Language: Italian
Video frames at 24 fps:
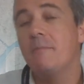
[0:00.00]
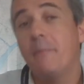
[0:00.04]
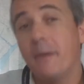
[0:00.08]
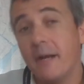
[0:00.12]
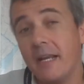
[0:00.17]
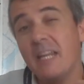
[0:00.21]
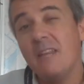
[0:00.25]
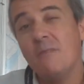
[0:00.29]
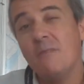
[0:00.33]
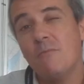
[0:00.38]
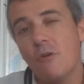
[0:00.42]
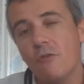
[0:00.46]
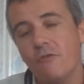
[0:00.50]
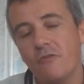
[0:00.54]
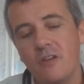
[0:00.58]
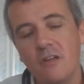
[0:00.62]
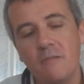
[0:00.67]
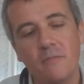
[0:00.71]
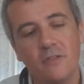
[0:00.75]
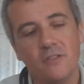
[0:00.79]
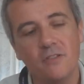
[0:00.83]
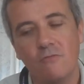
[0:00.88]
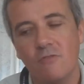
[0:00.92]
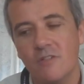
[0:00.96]
primo
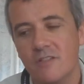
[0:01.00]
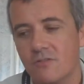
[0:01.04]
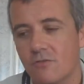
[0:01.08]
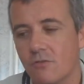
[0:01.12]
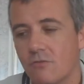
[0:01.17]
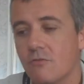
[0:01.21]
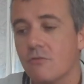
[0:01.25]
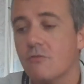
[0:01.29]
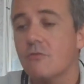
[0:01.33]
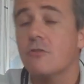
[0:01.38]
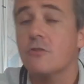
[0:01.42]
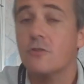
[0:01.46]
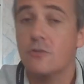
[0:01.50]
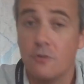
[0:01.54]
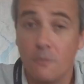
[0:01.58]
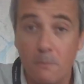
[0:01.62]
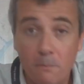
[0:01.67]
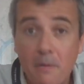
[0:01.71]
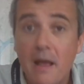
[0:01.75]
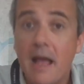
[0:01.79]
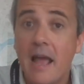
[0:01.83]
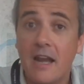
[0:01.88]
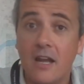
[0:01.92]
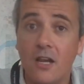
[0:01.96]
film di questo concorso
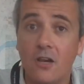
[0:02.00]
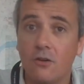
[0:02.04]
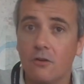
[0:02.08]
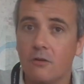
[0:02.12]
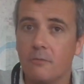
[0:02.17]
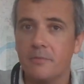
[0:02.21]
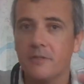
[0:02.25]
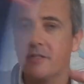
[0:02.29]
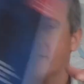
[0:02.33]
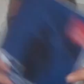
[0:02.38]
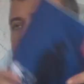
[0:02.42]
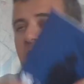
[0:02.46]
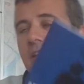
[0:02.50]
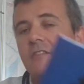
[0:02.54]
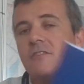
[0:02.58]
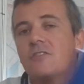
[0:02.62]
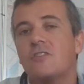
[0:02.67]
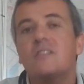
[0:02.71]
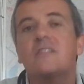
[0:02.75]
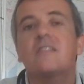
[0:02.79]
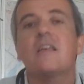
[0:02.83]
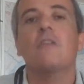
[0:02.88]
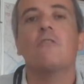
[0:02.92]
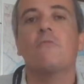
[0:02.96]
bello perché
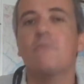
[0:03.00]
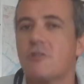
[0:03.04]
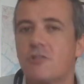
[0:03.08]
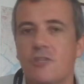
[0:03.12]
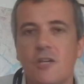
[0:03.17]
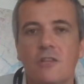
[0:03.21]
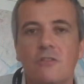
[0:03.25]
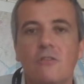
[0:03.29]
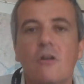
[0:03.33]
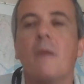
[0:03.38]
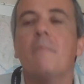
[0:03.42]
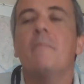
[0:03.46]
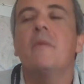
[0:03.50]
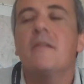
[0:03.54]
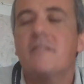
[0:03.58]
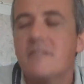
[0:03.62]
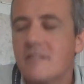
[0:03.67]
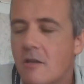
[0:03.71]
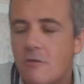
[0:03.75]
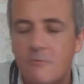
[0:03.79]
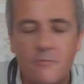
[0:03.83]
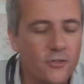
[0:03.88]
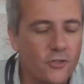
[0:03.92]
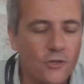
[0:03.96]
ci stanno piacendo, a me
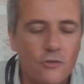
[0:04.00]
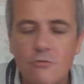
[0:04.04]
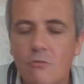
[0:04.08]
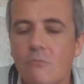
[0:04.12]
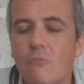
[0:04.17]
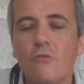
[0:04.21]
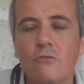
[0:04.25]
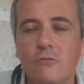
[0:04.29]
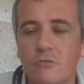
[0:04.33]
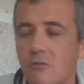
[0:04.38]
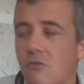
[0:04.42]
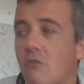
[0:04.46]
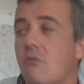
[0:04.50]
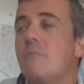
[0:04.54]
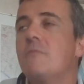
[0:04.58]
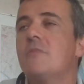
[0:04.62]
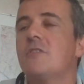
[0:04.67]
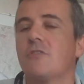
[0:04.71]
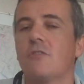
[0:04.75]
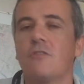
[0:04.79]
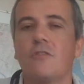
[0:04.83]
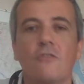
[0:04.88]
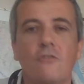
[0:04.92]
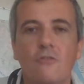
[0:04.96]
stanno piacendo molto, o oh, mi
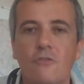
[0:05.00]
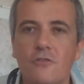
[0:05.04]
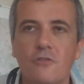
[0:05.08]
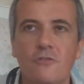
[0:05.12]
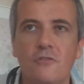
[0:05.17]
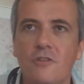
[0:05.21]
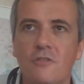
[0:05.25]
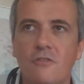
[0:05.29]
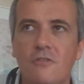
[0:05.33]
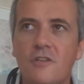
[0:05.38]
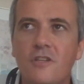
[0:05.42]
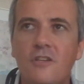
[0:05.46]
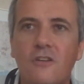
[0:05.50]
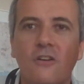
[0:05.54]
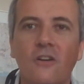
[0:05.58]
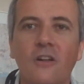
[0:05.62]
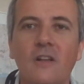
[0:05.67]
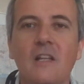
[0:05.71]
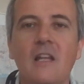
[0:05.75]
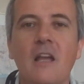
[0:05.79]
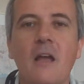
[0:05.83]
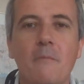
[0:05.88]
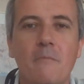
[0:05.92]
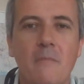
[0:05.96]
sono rincoglionito io,
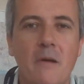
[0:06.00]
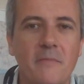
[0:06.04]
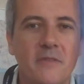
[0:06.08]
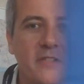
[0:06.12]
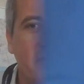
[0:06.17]
ma mi